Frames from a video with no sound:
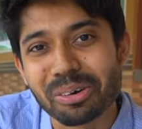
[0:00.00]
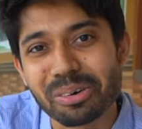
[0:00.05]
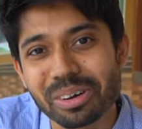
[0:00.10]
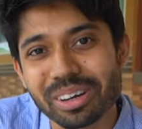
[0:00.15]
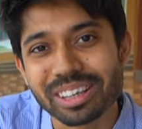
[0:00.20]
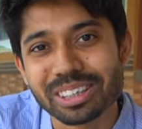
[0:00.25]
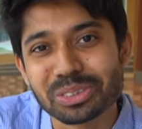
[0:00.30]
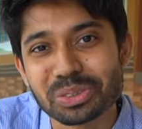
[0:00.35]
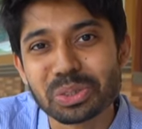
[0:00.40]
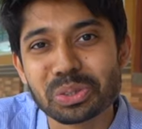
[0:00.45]

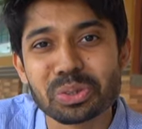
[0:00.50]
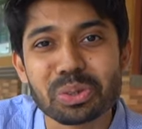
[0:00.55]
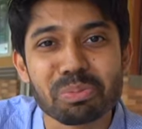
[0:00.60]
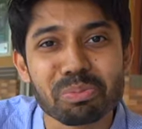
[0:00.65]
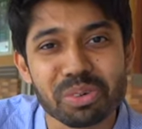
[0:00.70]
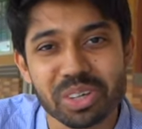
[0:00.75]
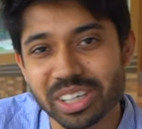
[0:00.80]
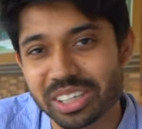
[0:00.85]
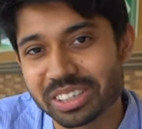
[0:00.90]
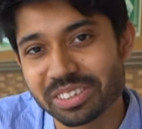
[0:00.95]
করে যদি কোনো
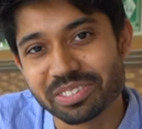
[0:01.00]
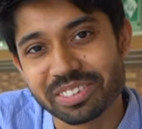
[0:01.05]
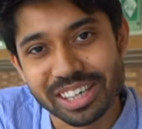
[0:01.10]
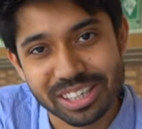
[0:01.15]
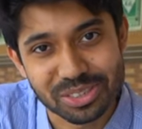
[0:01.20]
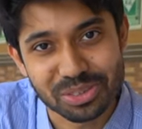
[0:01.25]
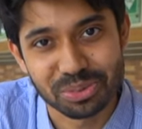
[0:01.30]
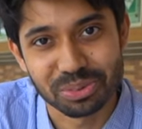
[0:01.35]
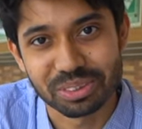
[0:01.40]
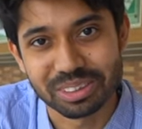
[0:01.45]
প্রোডাক্টিভ
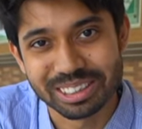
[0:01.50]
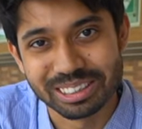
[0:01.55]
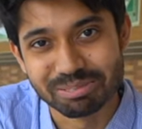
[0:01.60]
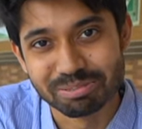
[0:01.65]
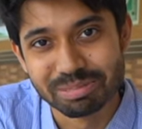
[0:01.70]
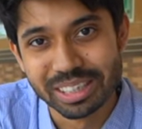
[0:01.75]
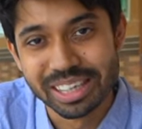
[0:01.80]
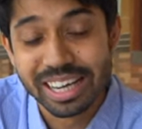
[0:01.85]
কাজ করতাম